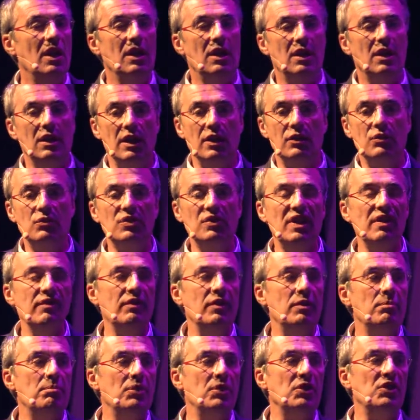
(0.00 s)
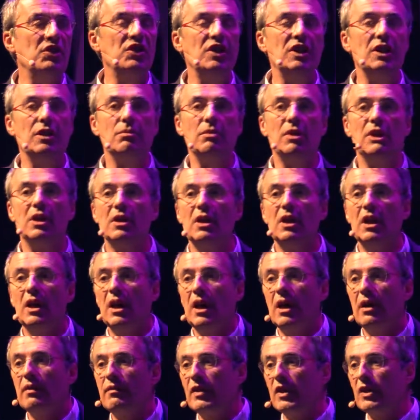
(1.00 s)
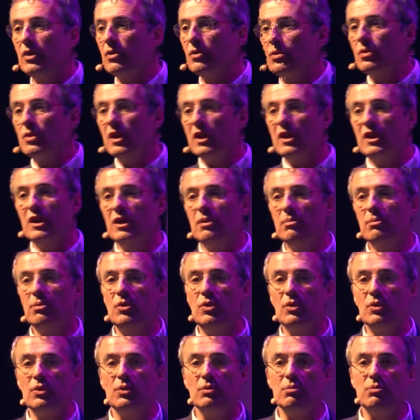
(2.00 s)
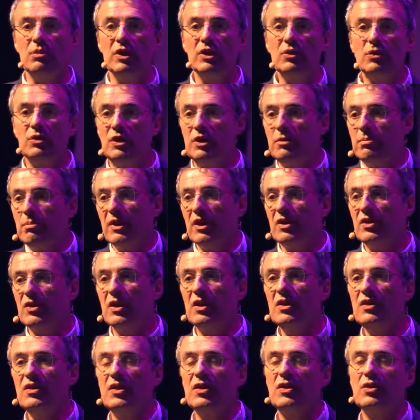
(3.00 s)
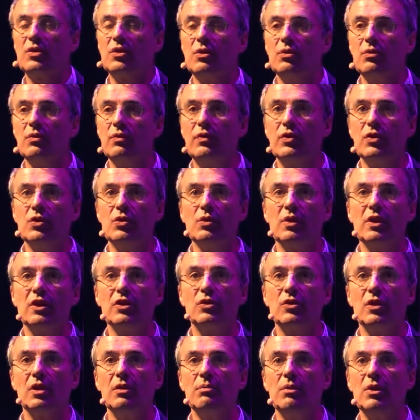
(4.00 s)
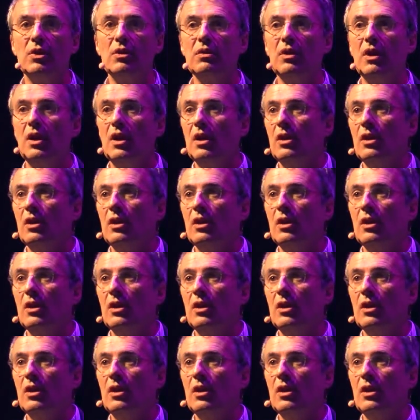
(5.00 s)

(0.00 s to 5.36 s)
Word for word: Il est tout à fait possible, avec une équipe de moins de 10 personnes, c'est ce que nous faisons actuellement,